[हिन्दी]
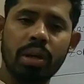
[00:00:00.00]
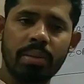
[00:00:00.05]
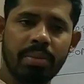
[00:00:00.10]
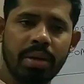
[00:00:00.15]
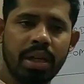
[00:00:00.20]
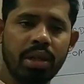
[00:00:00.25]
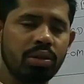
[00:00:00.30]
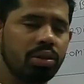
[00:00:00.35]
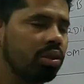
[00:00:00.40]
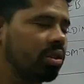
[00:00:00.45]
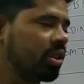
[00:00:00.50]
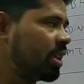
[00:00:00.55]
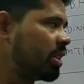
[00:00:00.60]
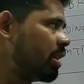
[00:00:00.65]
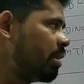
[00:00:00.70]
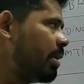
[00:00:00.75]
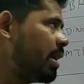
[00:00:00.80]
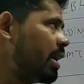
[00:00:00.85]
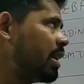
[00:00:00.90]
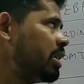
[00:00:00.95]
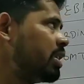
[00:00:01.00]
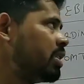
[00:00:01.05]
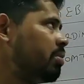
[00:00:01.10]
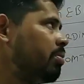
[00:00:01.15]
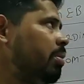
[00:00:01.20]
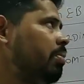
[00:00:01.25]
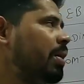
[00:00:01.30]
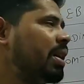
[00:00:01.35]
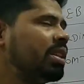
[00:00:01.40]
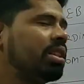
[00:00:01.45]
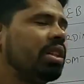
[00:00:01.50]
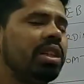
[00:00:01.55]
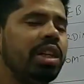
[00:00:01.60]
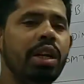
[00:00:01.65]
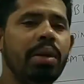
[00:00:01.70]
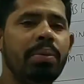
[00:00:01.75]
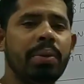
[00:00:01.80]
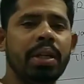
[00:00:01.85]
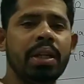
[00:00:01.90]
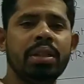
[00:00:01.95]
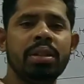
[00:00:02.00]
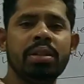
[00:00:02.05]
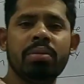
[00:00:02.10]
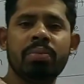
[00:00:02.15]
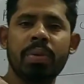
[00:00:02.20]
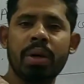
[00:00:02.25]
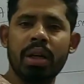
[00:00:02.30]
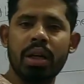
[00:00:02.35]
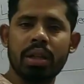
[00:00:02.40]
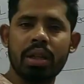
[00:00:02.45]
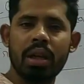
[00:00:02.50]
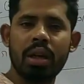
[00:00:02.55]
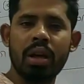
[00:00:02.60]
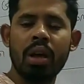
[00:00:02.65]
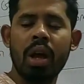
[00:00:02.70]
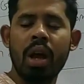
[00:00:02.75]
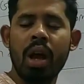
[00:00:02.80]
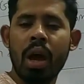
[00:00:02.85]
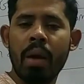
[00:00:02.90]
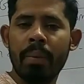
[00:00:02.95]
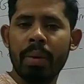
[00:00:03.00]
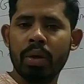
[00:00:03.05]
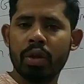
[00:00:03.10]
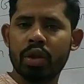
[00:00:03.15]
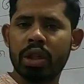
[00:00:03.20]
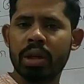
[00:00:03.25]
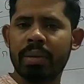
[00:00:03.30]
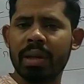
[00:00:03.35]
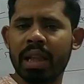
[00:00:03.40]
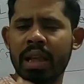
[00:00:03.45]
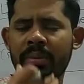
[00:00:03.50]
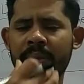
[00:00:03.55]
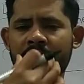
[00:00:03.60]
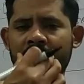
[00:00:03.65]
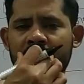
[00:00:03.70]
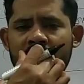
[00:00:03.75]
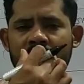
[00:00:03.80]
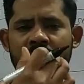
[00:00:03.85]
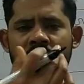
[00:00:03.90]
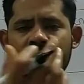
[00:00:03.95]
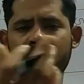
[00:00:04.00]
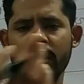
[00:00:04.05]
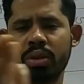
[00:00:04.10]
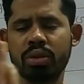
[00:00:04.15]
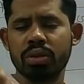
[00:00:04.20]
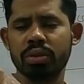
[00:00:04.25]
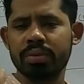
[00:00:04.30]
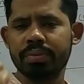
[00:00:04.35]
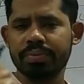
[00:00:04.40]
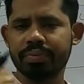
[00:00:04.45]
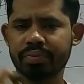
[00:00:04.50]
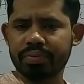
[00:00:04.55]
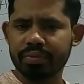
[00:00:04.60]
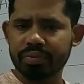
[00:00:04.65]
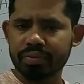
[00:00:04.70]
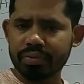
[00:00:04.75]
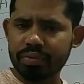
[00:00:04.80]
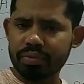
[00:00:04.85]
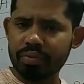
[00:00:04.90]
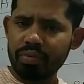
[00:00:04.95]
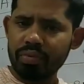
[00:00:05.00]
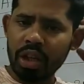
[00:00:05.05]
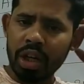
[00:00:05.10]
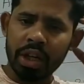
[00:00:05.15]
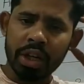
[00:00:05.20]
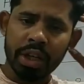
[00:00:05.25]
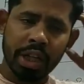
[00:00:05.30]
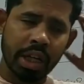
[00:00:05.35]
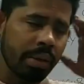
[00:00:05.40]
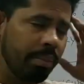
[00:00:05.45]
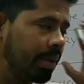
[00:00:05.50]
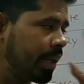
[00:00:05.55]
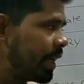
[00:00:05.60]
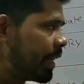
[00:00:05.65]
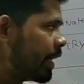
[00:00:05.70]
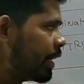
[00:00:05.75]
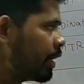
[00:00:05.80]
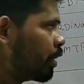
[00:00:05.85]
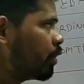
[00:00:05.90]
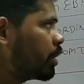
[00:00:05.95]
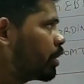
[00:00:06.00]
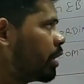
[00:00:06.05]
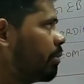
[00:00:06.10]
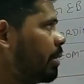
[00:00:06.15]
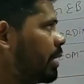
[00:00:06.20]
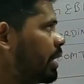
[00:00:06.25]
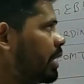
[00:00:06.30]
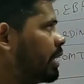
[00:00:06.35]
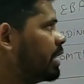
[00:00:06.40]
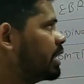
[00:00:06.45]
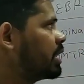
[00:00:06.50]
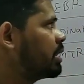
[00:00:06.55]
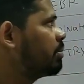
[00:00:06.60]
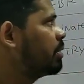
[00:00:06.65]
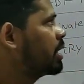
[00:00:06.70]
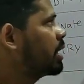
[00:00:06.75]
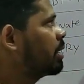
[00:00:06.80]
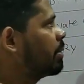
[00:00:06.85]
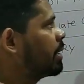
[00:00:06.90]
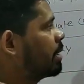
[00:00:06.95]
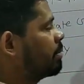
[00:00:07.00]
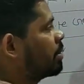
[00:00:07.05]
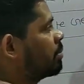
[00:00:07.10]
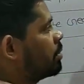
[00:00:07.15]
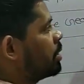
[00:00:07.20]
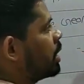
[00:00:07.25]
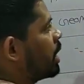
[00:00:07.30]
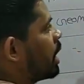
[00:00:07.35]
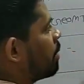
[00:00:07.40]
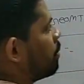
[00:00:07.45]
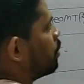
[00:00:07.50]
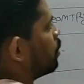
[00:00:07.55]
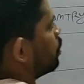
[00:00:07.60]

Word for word: होल नंबर नहीं हो सकता तो हमारा इसी में बेसिक ये डिफरेंस पढ़ना था फिर उसके बाद हमें आता है बच्चों टर्मिनेटिंग नॉन टर्मिनेटिंग डेसिमल के बारे में हमने